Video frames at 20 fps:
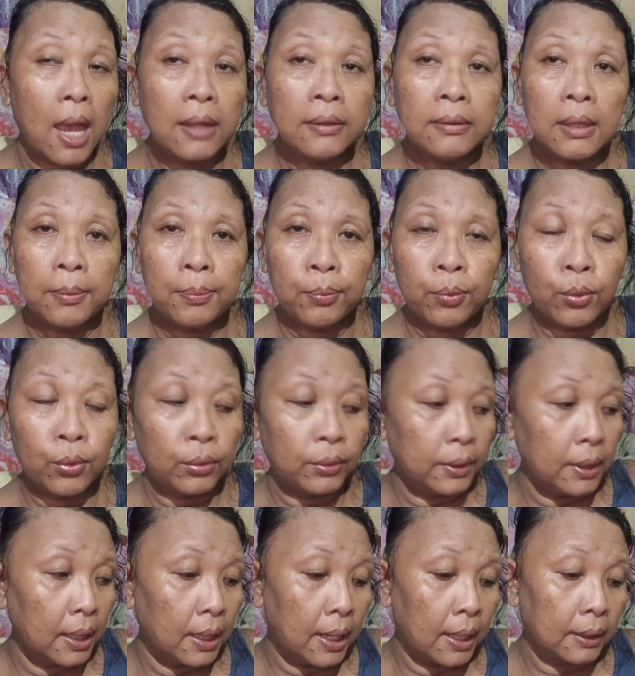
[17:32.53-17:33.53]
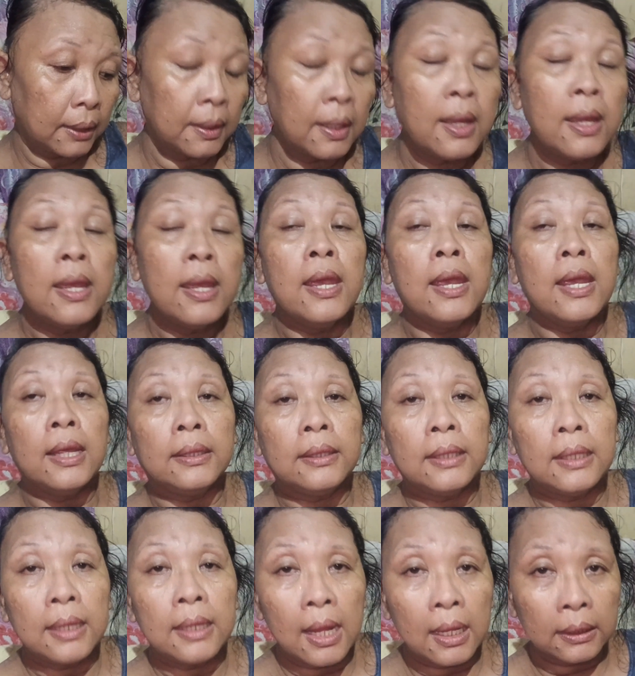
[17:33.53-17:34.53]
a day po nilang
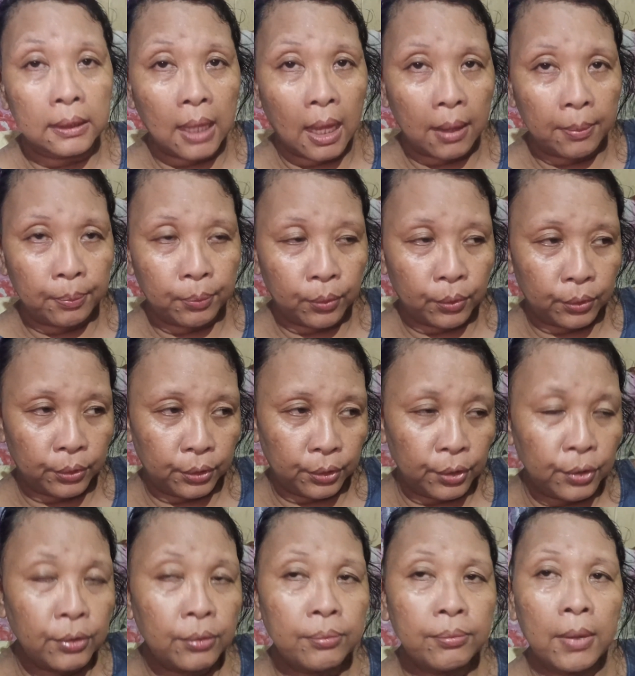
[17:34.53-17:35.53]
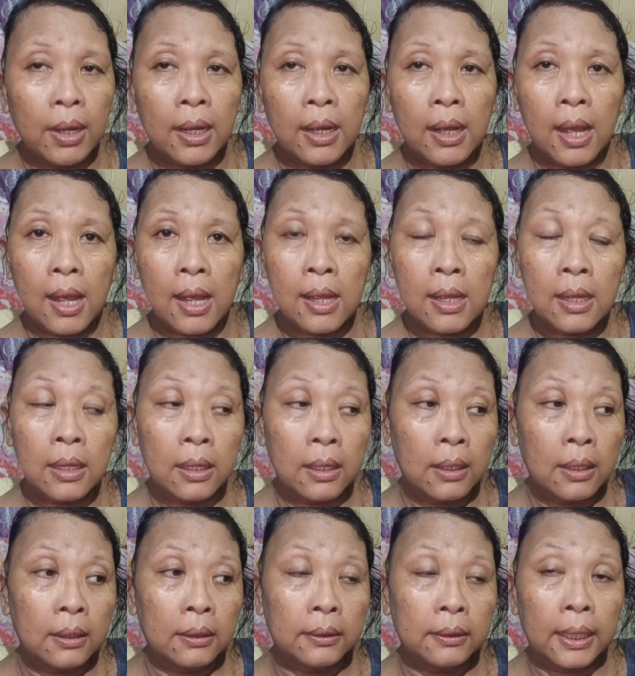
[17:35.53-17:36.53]
itinatapon yung mga
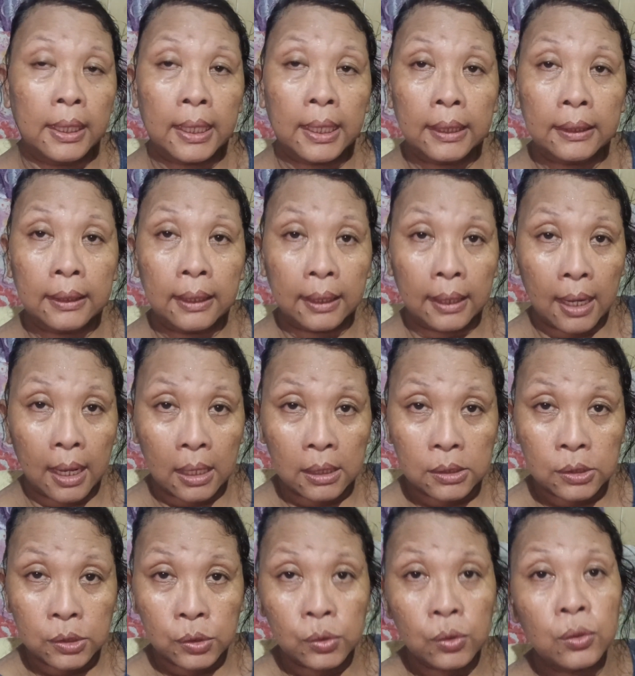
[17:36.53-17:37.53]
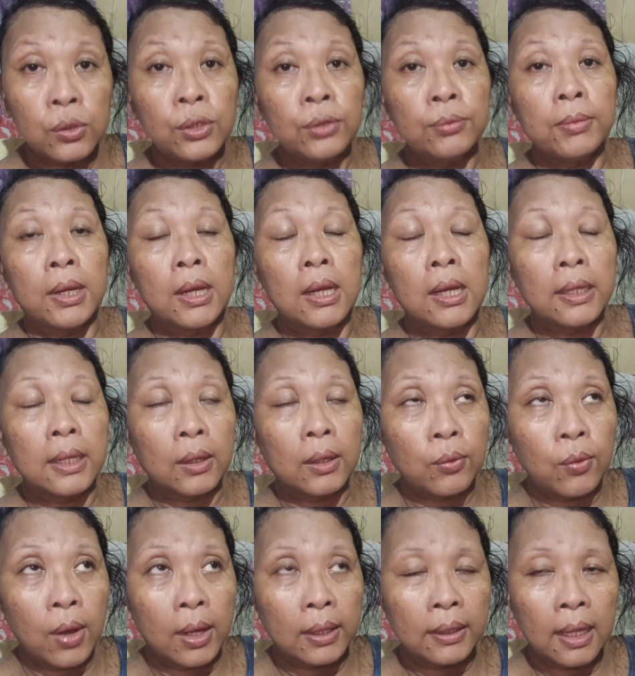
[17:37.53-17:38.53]
tira-tira. So, yung mga
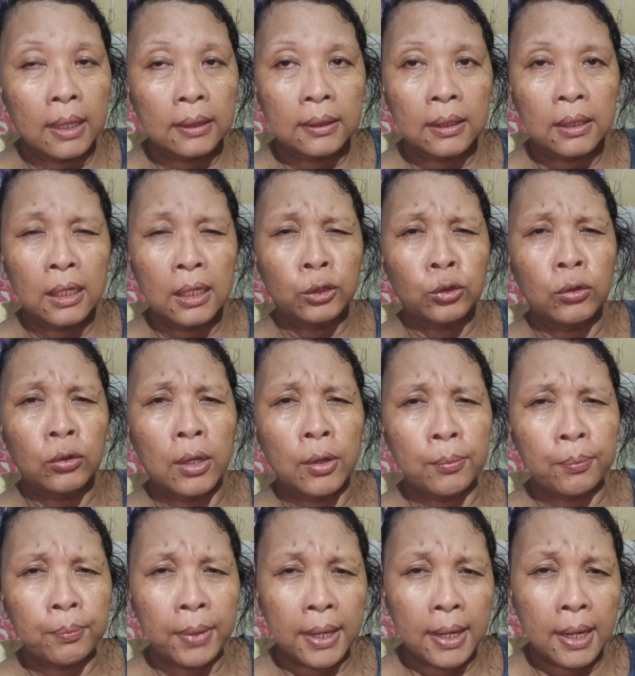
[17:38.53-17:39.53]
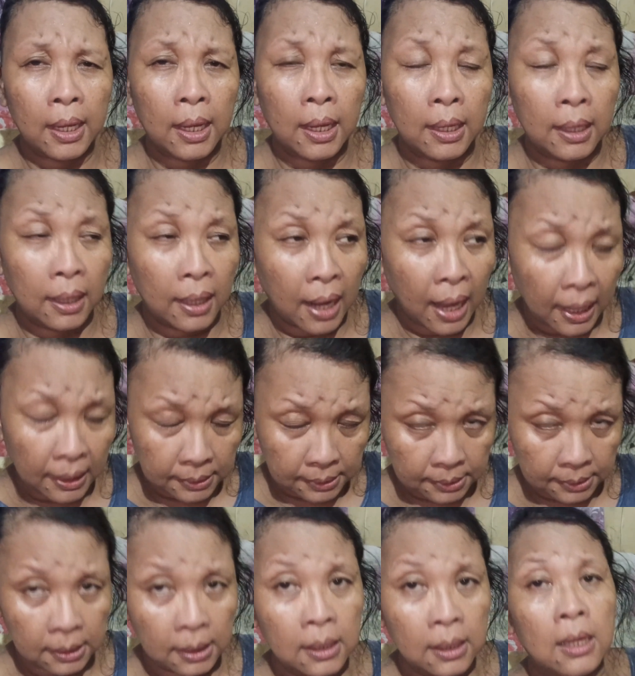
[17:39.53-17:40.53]
nakuha natin, ito na yung
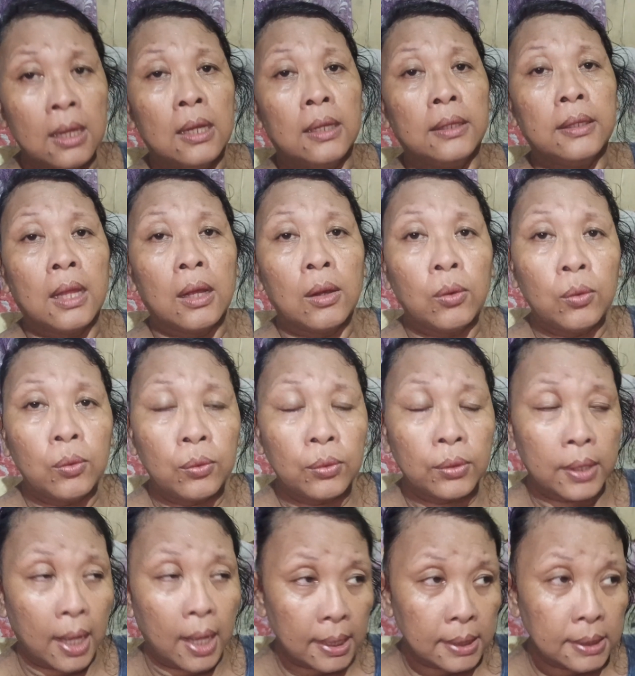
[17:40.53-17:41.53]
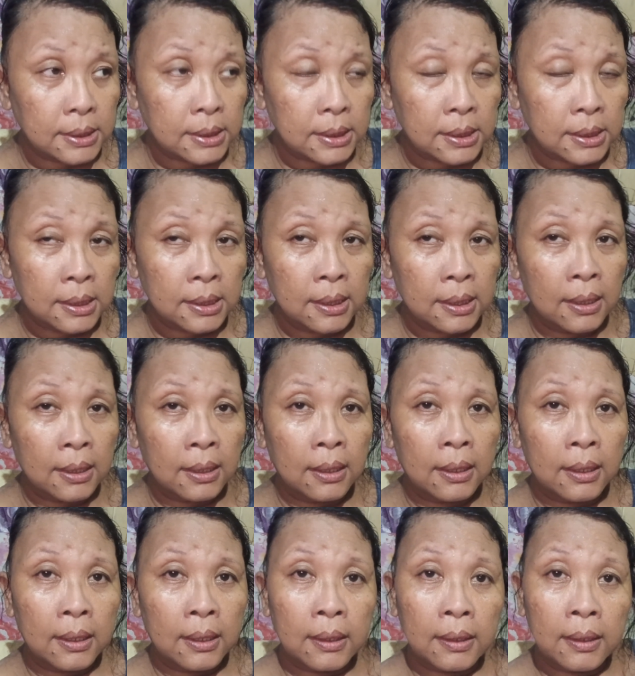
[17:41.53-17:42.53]
pinaka-last na oras
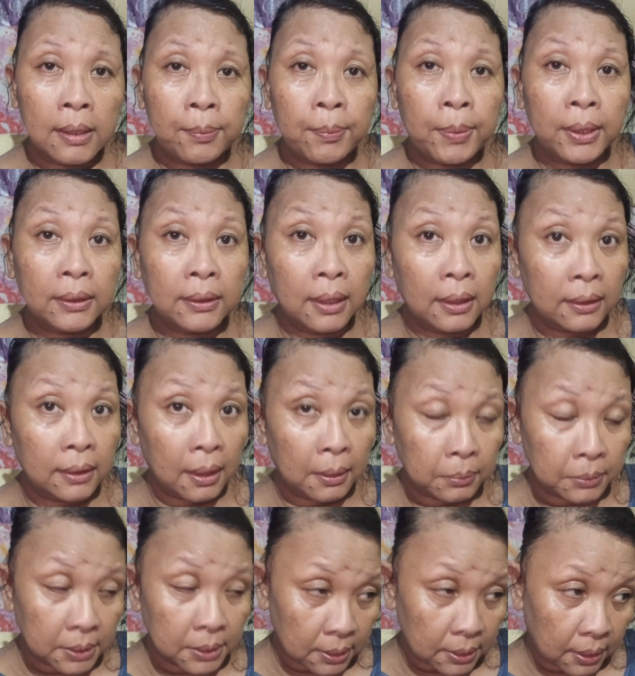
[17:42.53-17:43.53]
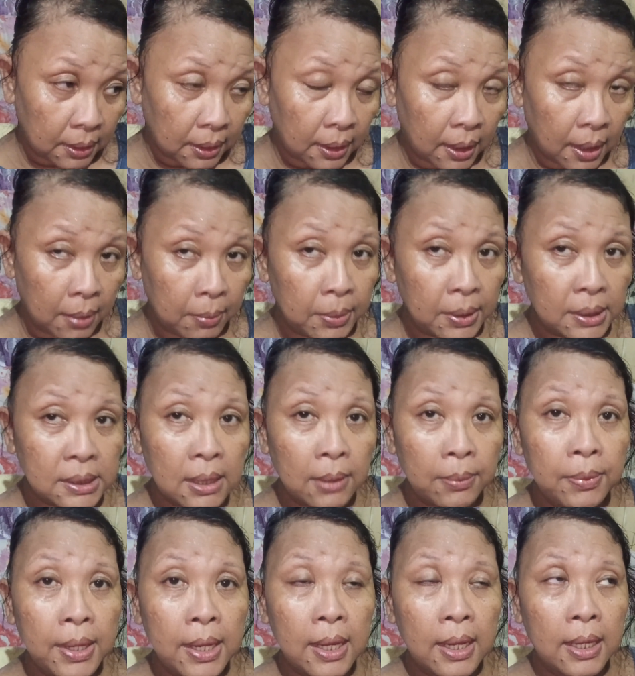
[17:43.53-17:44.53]
na pagda-dumpster. Ibig
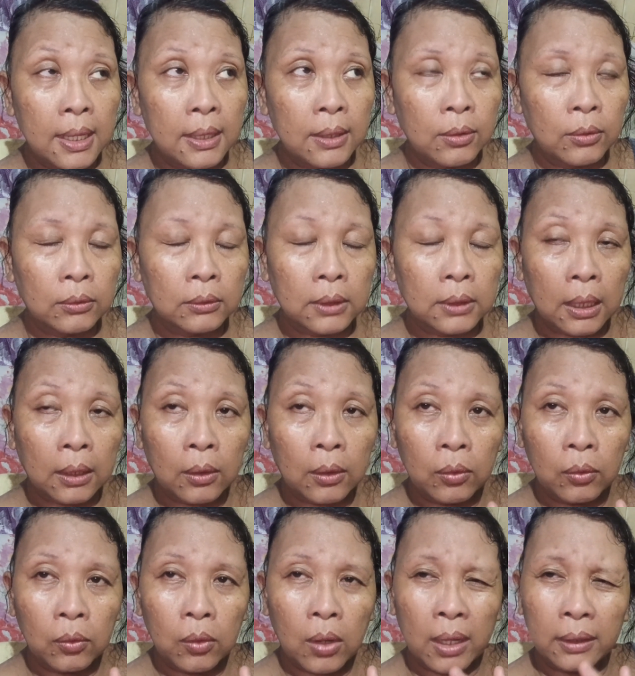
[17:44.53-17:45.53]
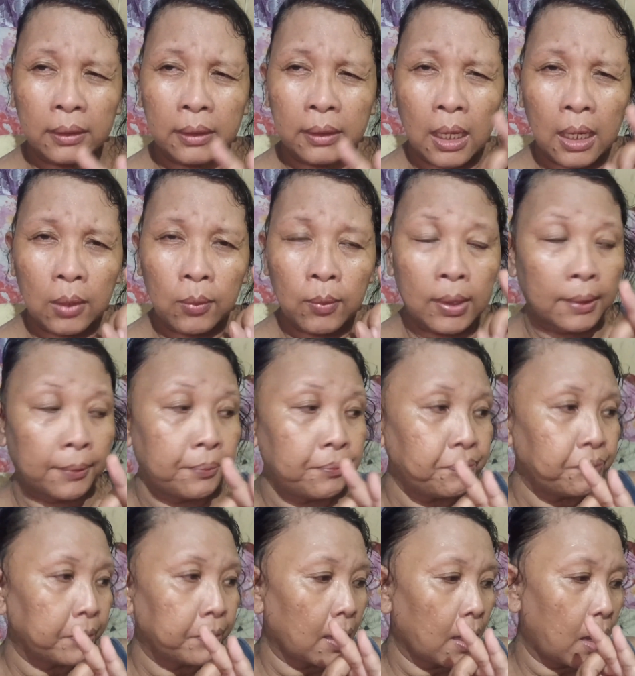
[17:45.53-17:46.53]
sabihin, yung tatlong, ah, dalawang
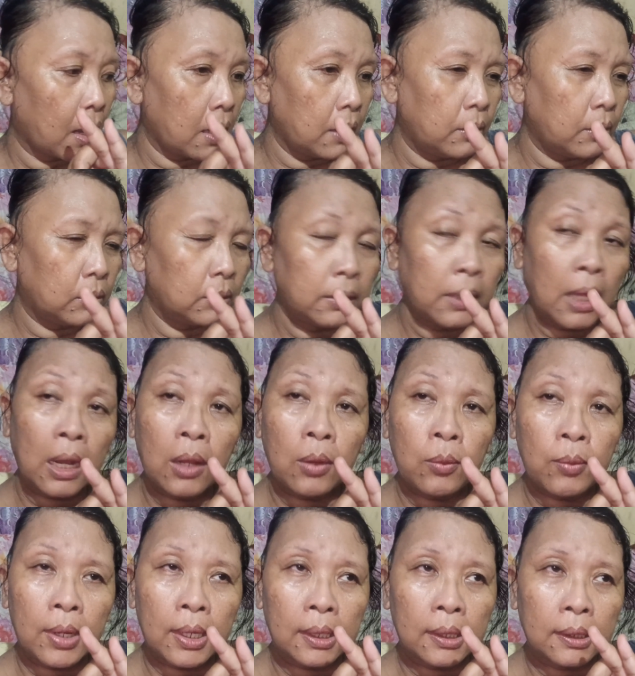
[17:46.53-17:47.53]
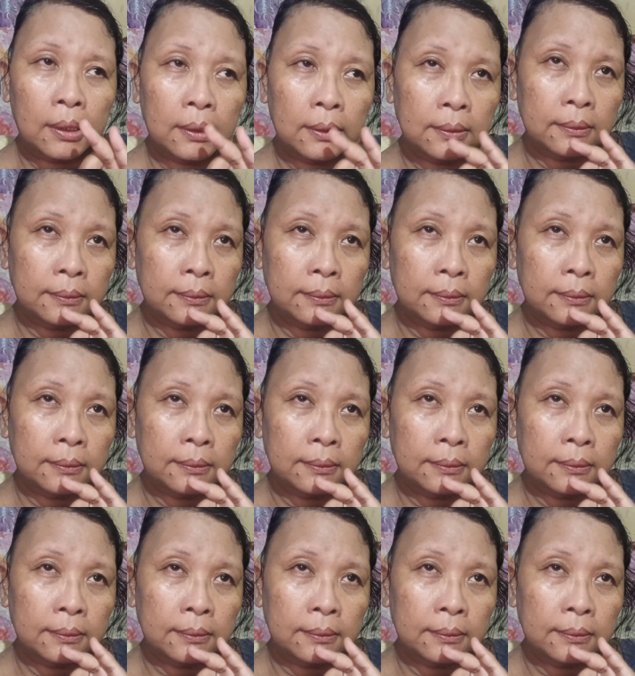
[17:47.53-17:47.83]
ano, dalawang